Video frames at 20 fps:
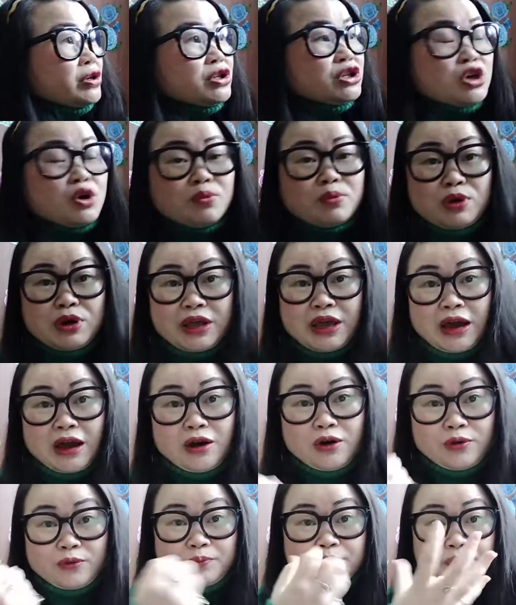受不
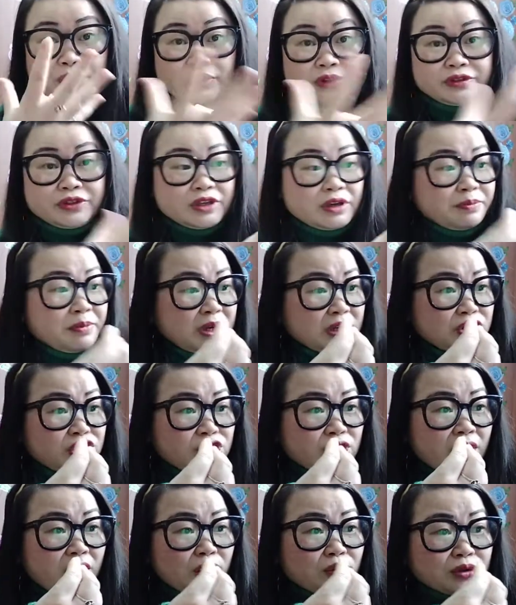了。结冰之
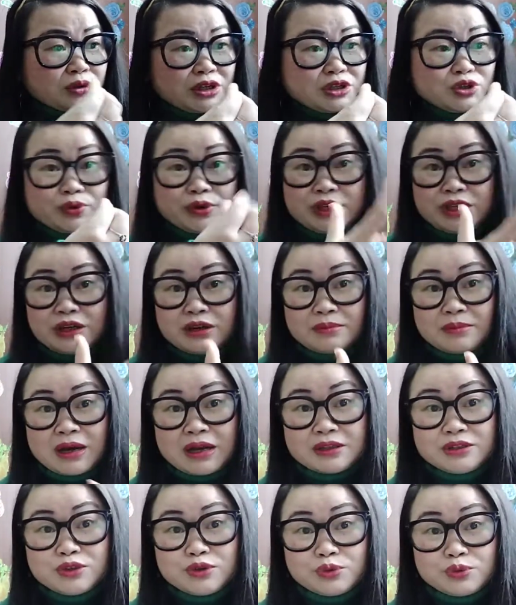后它就硬
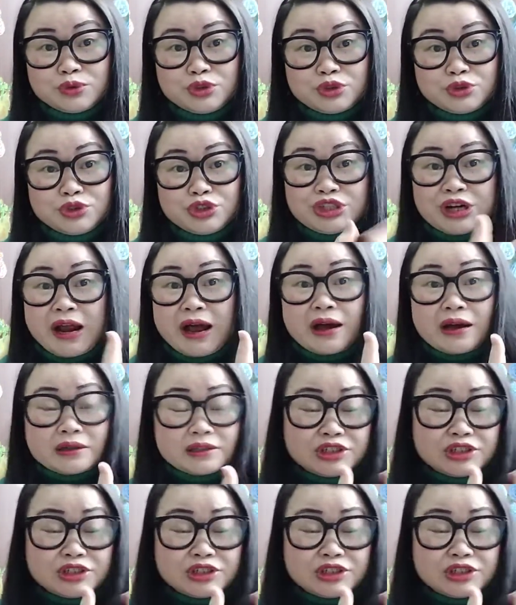嘛，就就长